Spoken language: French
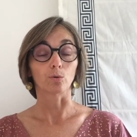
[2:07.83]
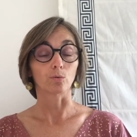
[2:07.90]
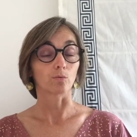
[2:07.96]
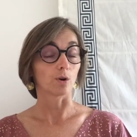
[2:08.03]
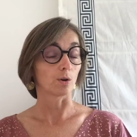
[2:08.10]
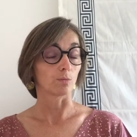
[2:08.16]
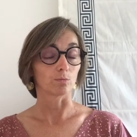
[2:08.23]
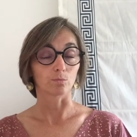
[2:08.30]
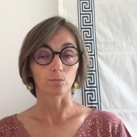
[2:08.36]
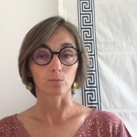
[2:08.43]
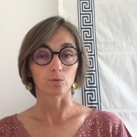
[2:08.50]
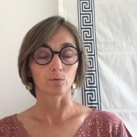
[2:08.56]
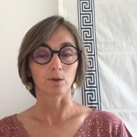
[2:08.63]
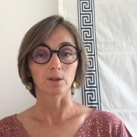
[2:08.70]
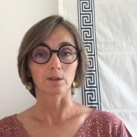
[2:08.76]
Donc voilà, je
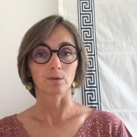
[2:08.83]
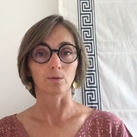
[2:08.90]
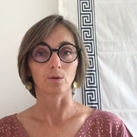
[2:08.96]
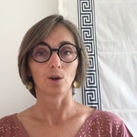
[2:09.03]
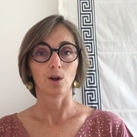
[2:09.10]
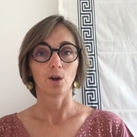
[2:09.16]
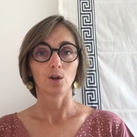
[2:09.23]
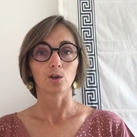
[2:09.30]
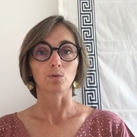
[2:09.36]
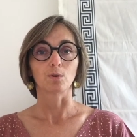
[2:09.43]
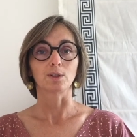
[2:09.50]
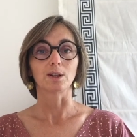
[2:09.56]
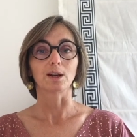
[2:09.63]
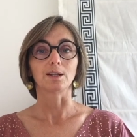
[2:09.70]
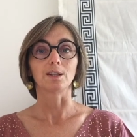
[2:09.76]
vous laisse euh,
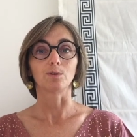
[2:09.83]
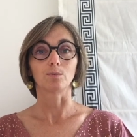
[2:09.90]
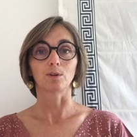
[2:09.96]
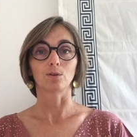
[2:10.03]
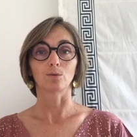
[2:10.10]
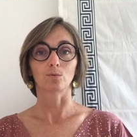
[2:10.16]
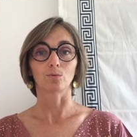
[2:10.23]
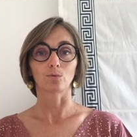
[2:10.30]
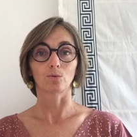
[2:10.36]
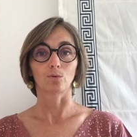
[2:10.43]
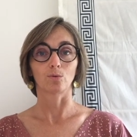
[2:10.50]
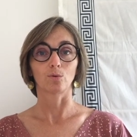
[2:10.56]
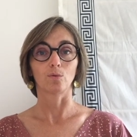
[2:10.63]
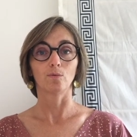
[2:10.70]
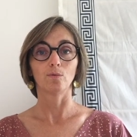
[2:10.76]
choisir la situation
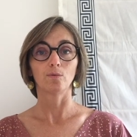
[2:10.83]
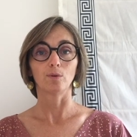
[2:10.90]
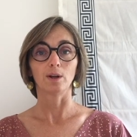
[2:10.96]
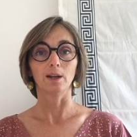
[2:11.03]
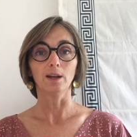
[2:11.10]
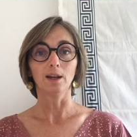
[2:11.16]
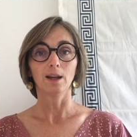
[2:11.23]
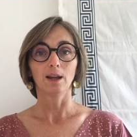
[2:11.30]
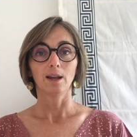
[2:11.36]
que, vous voulez